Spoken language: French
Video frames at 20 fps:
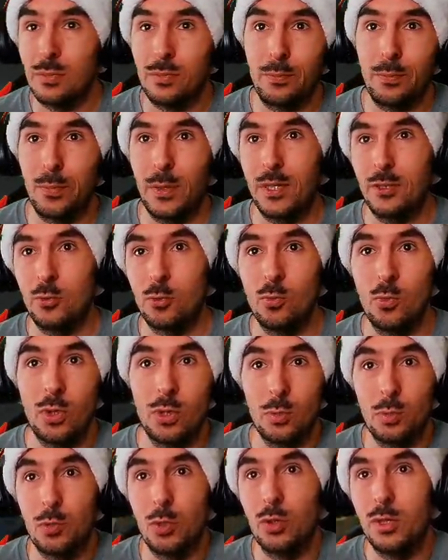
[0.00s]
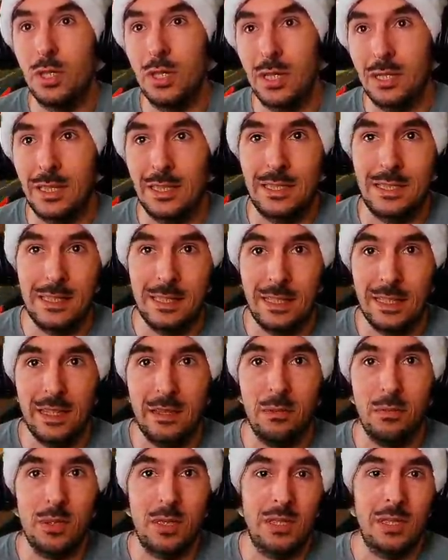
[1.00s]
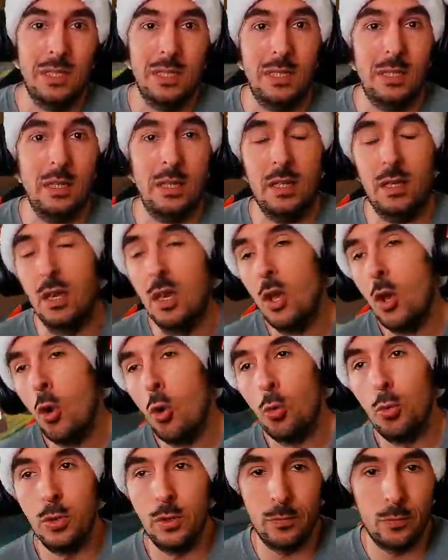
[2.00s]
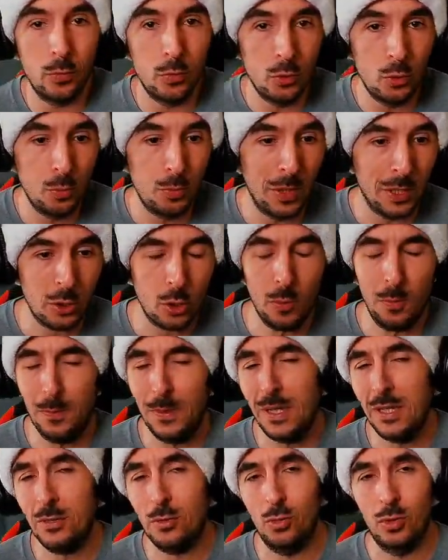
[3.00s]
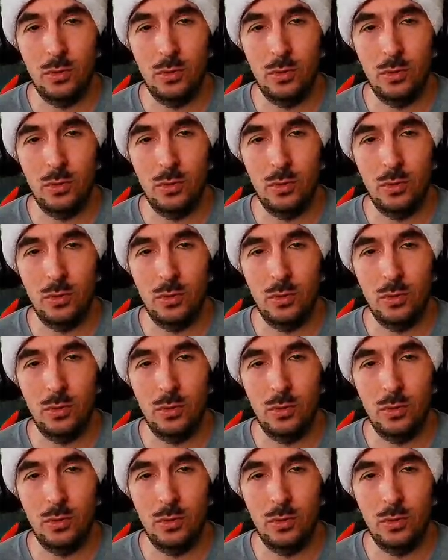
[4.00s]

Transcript: façon d'obtenir des items qui est au niveau du Battle Pass, au